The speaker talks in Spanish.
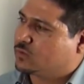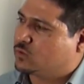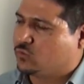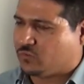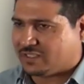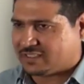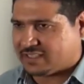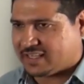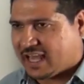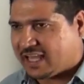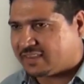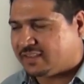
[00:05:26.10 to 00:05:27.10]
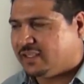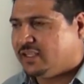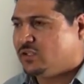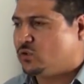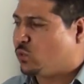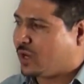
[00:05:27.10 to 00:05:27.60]
Tu felicidad,
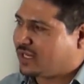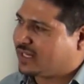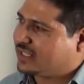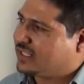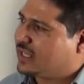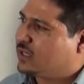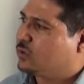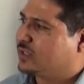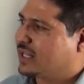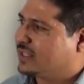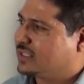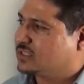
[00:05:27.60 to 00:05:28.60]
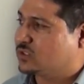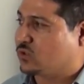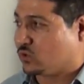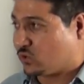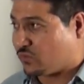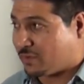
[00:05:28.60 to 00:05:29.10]
tu alegría, lo irradias
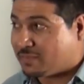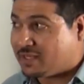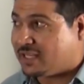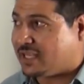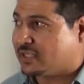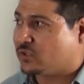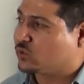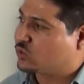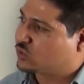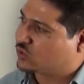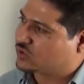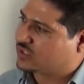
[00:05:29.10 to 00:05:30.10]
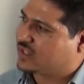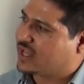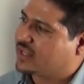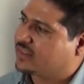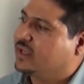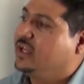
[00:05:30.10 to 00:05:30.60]
con tu familia, con tu
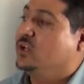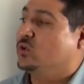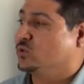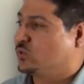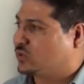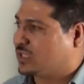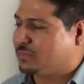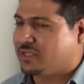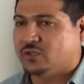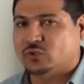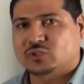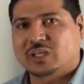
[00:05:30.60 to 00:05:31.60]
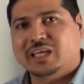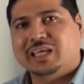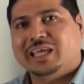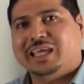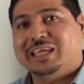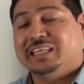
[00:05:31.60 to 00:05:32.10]
sociedad, con tus amigos,
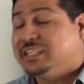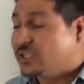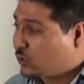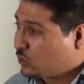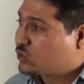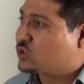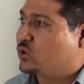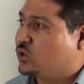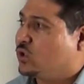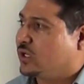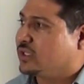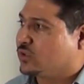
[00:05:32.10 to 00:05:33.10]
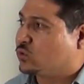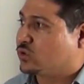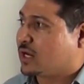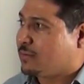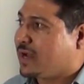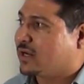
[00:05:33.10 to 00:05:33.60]
e incluso en tu
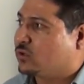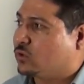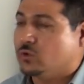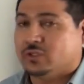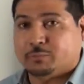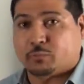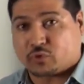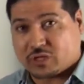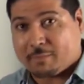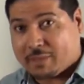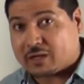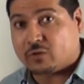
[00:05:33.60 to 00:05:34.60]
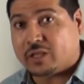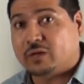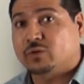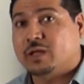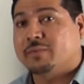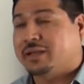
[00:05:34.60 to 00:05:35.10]
trabajo, por llamarlo de
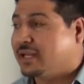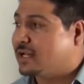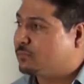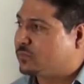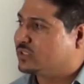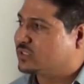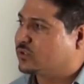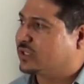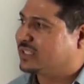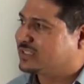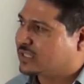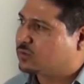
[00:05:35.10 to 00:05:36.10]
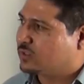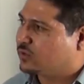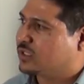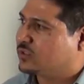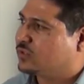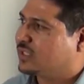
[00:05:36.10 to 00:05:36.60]
alguna manera, puesto que es algo a lo
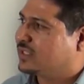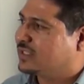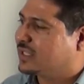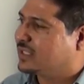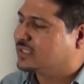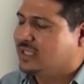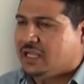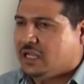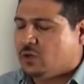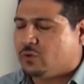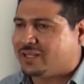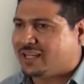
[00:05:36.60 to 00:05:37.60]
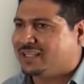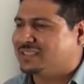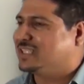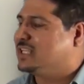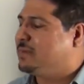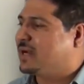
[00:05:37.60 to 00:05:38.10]
que tú te dedicas, lo
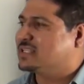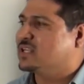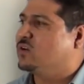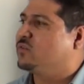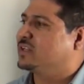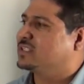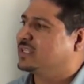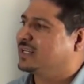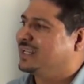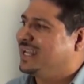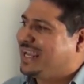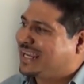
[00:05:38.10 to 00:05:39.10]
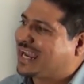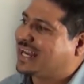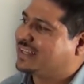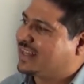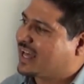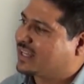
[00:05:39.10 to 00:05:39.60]
irradias y vas a ofrecer
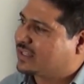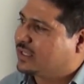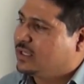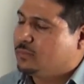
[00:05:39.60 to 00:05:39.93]
calidad,